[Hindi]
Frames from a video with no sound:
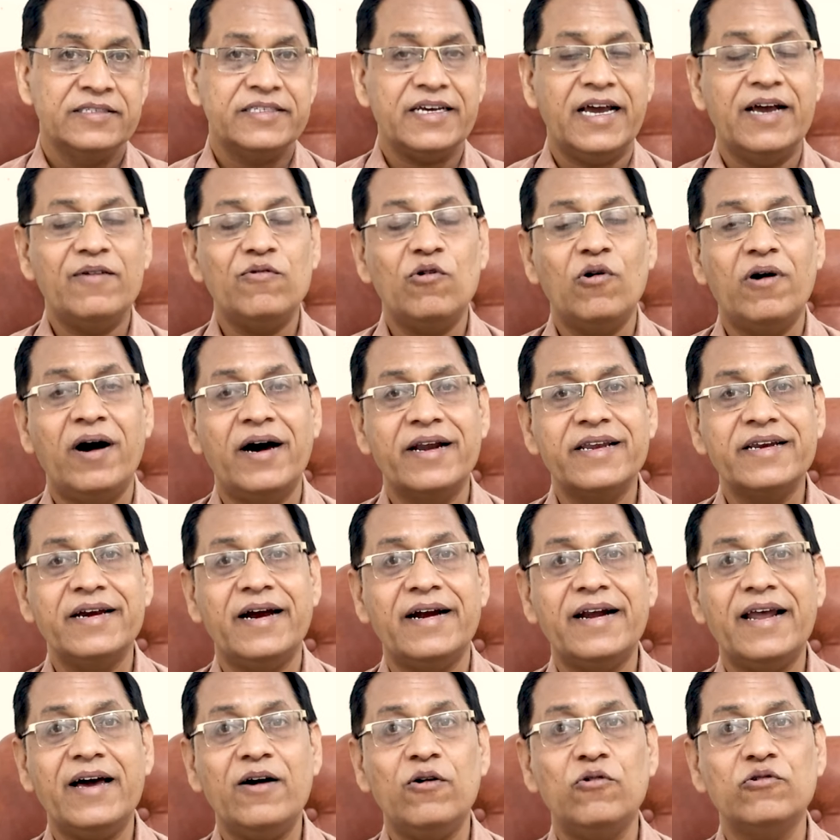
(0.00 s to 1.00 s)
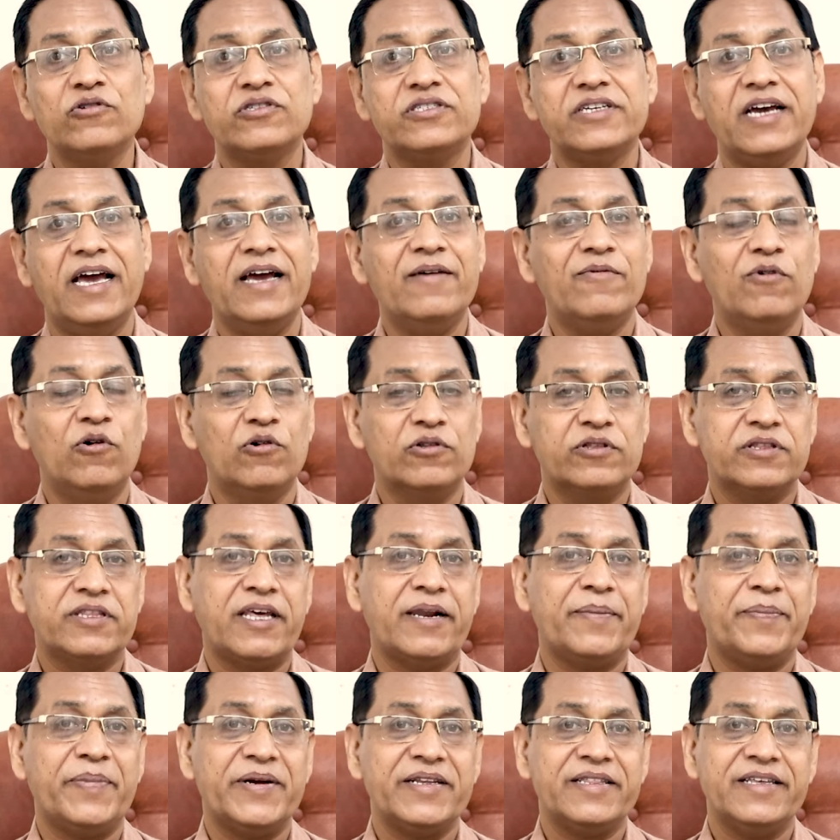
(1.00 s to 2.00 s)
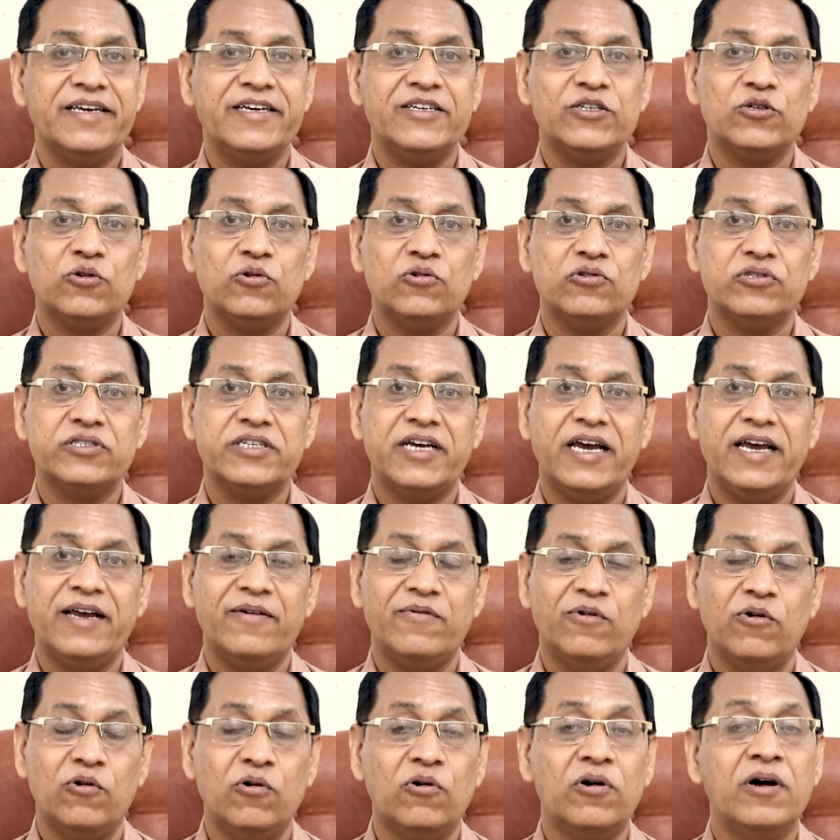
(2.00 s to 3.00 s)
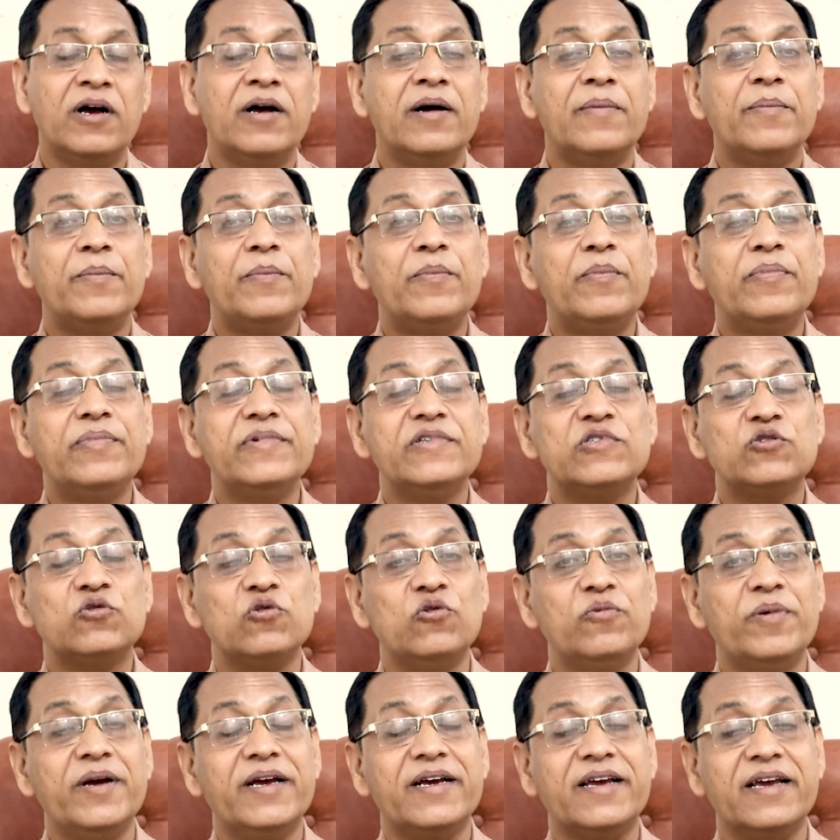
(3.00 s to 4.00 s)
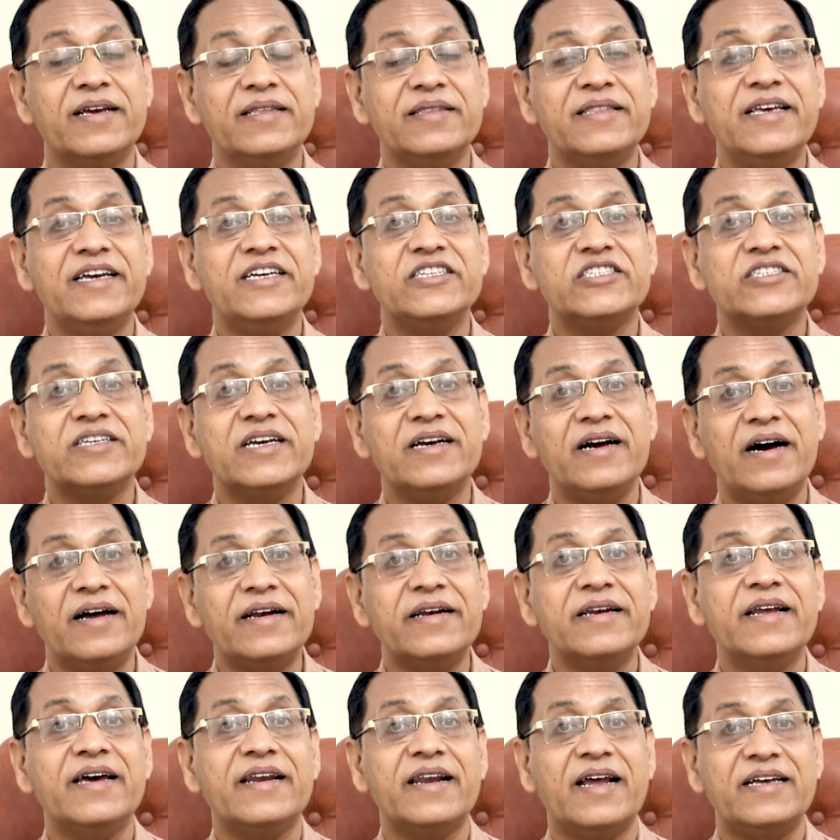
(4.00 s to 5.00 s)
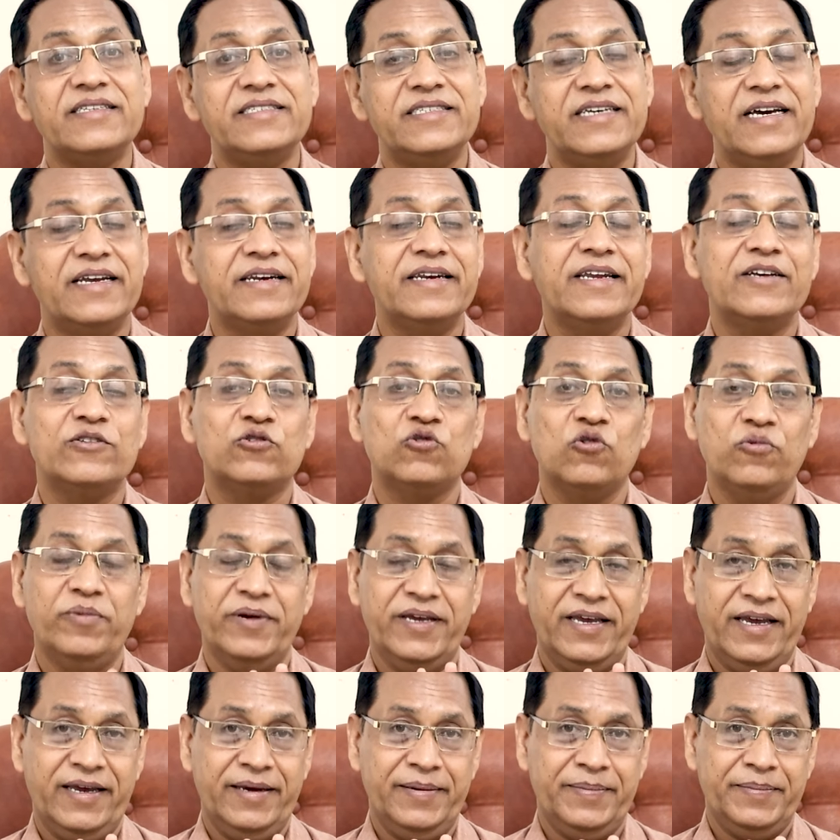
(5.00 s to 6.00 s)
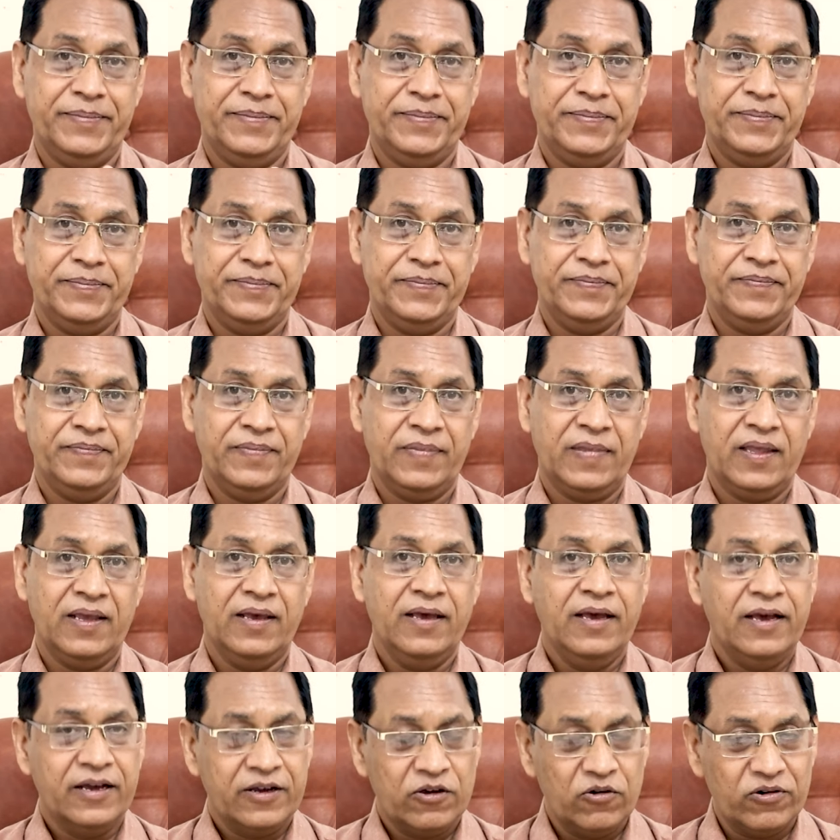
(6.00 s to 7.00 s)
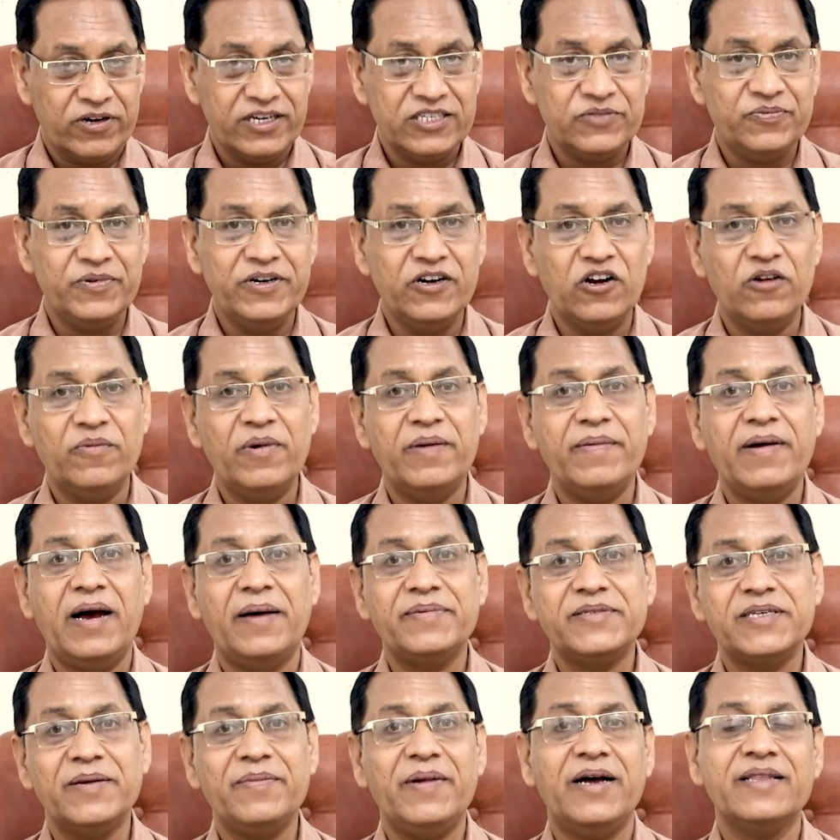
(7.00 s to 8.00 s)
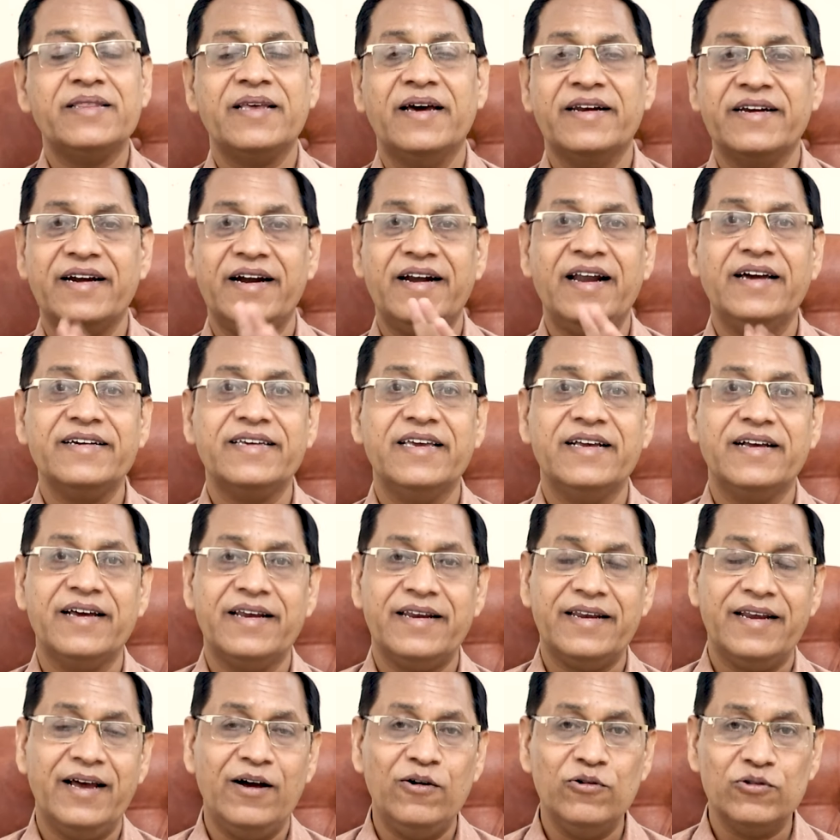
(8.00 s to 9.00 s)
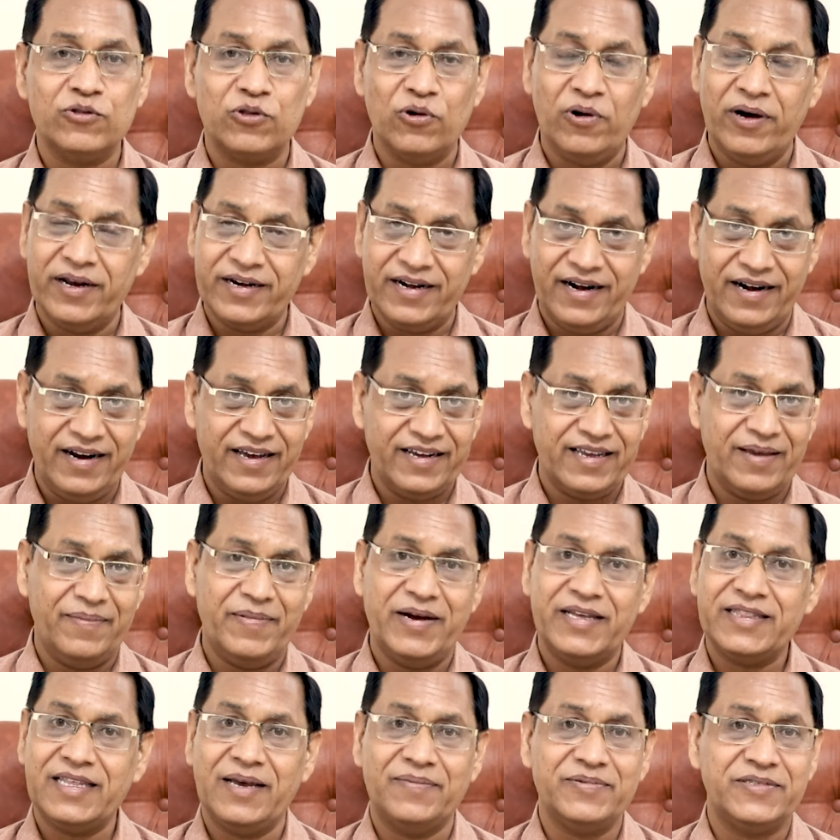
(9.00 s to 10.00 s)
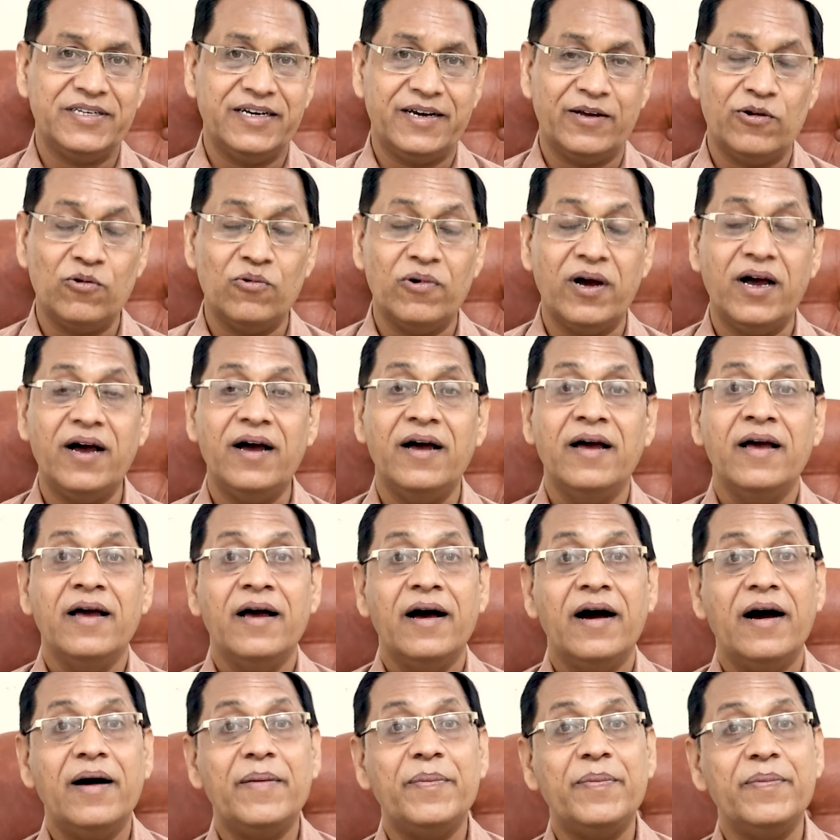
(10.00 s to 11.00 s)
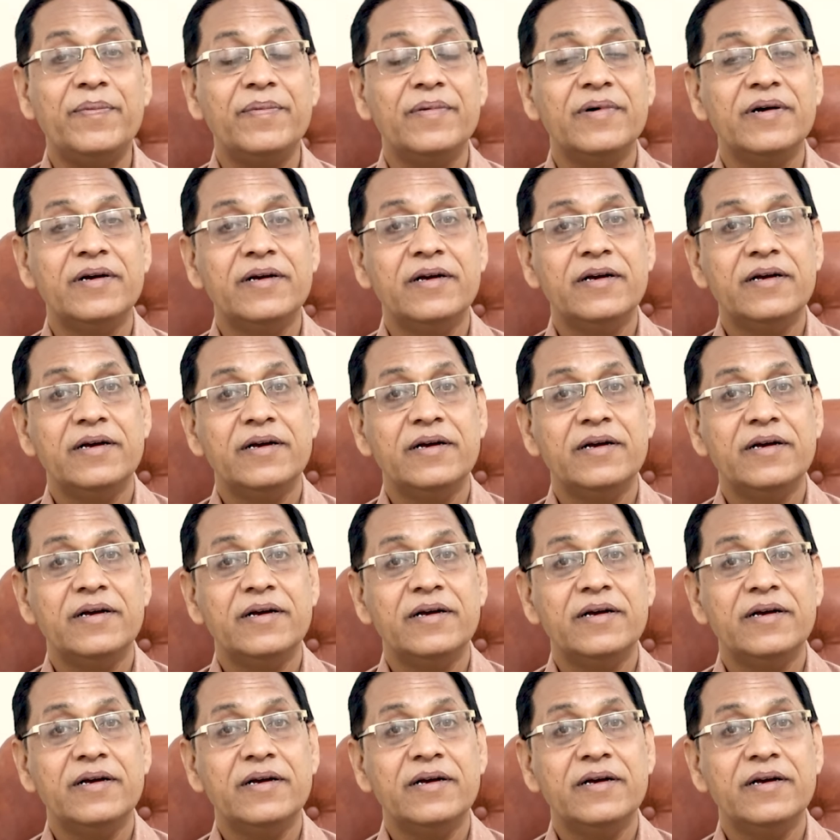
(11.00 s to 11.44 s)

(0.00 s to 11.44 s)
चाहे वो हरियाणा हो चाहे वो उत्तर प्रदेश हो चाहे वो सूबे के देश के अन्य राज्य अन्य सूबे हैं क्योंकि इस वीडियो में मैं आपसे बात हरियाणा की कर रहा हूं तो हरियाणा की बात आपसे करूंगा अब